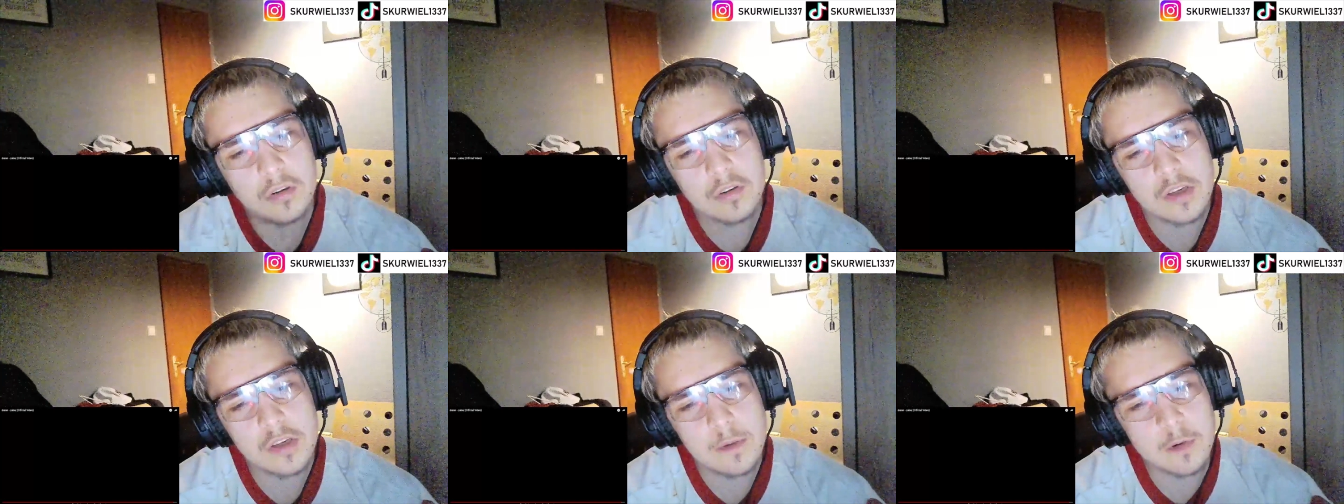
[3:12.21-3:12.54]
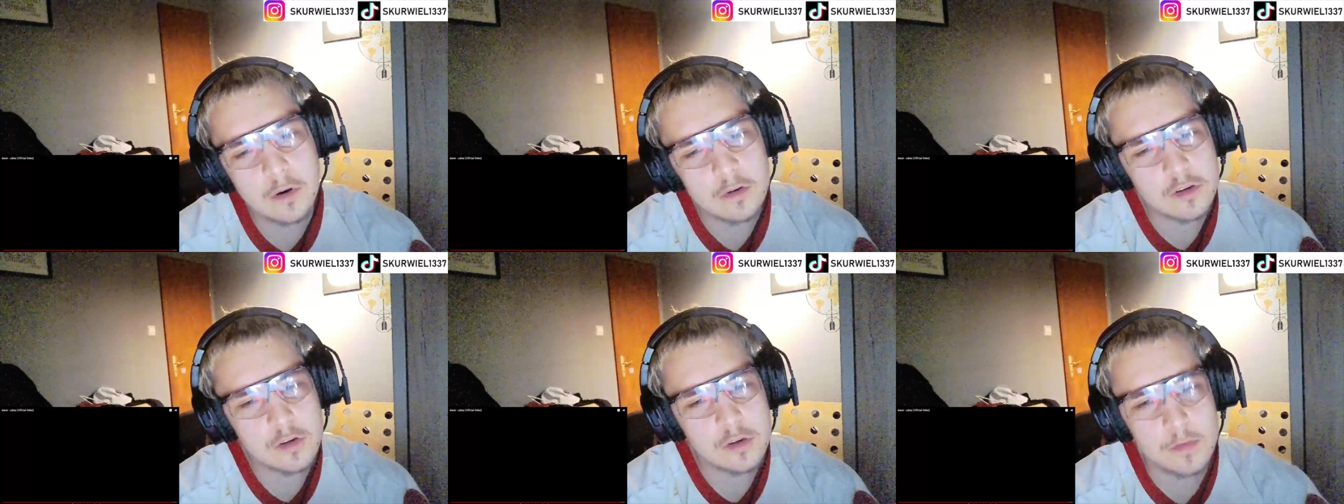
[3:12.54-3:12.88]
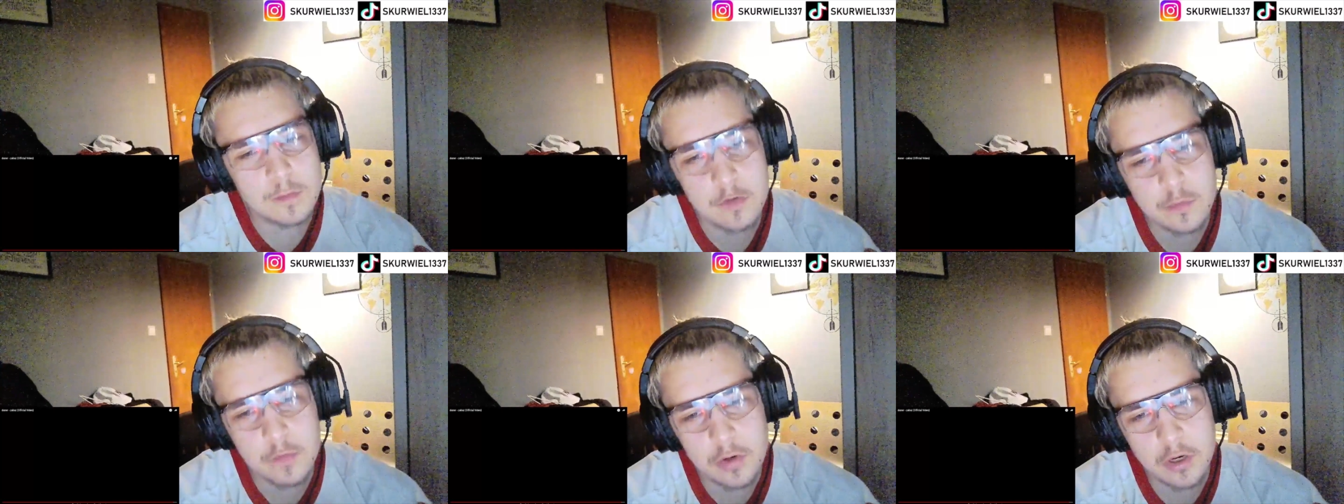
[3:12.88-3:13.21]
do samego sobie
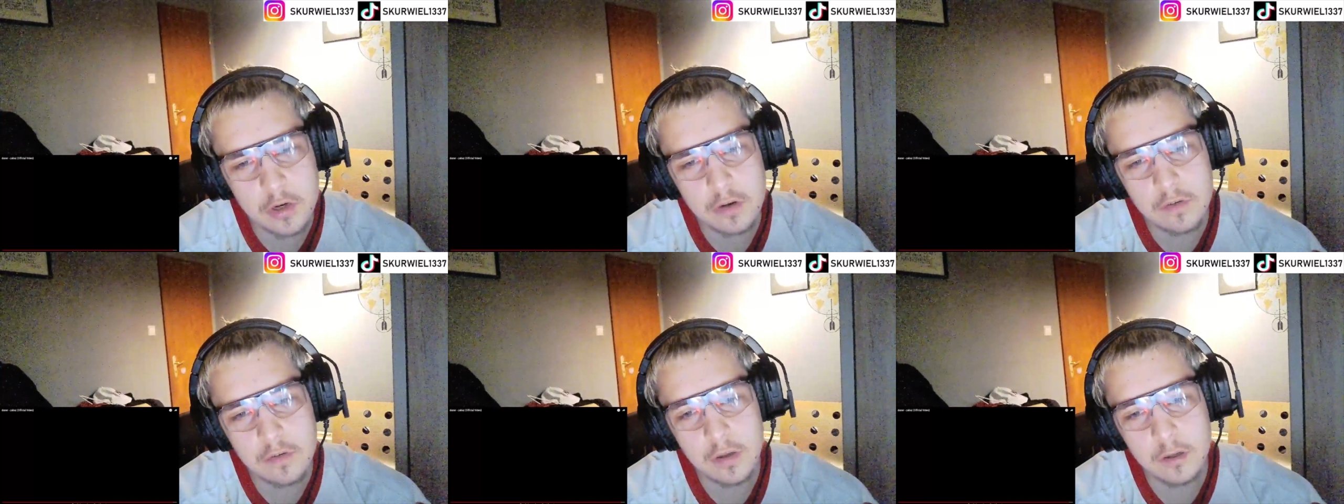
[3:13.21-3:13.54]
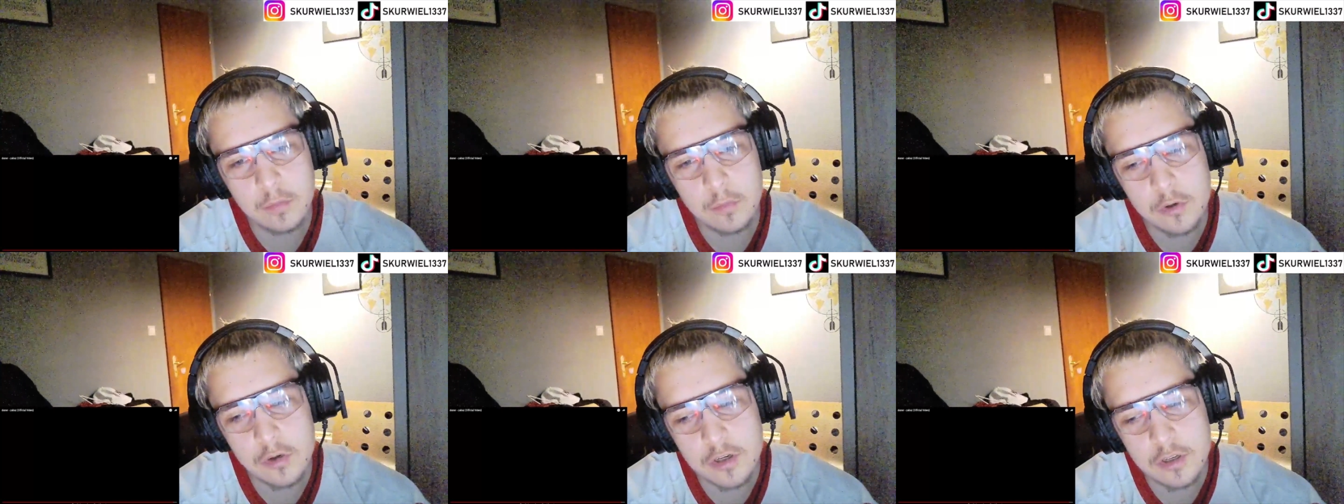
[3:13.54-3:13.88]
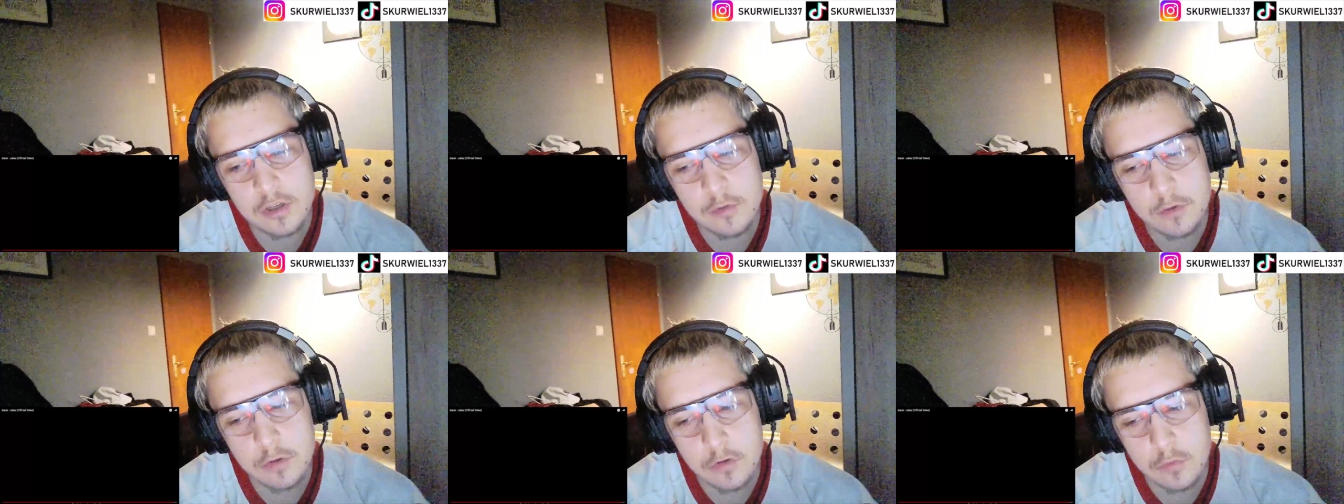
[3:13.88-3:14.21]
brzmienia e, podczas
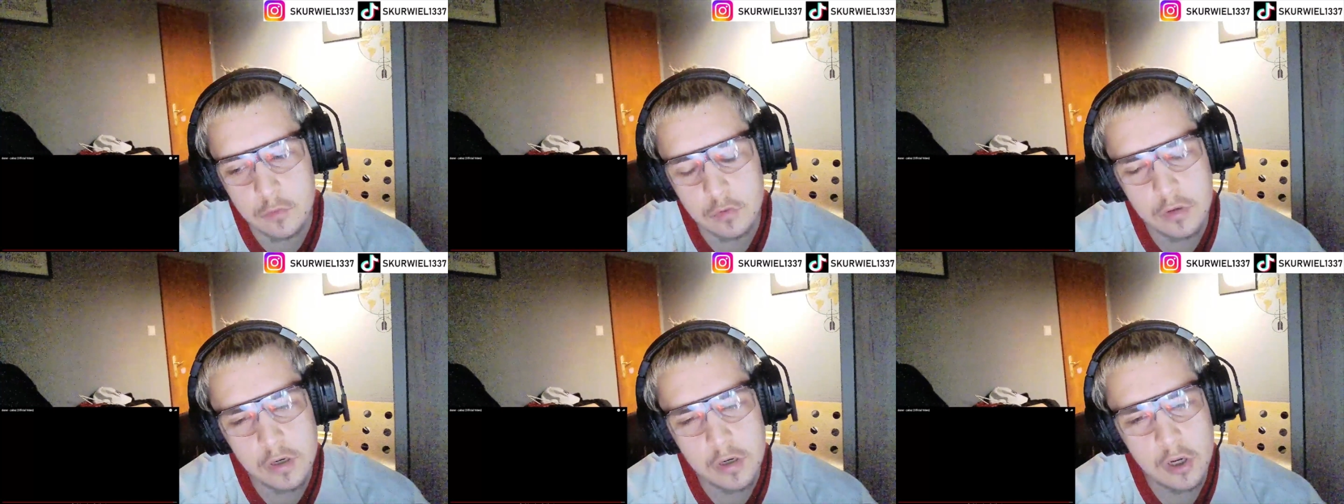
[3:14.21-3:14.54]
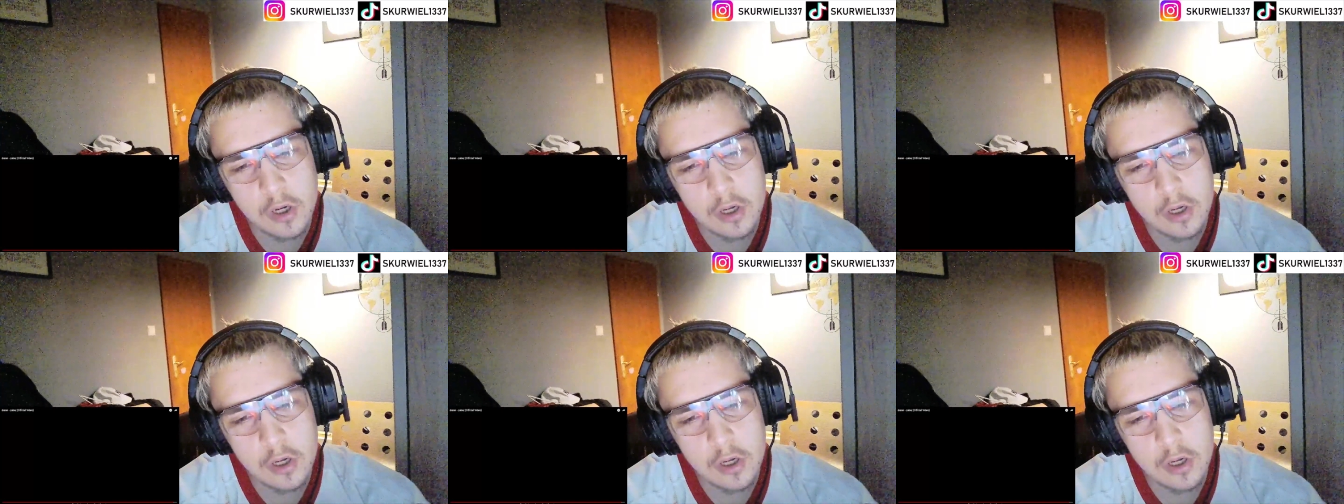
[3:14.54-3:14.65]
odsłuchu,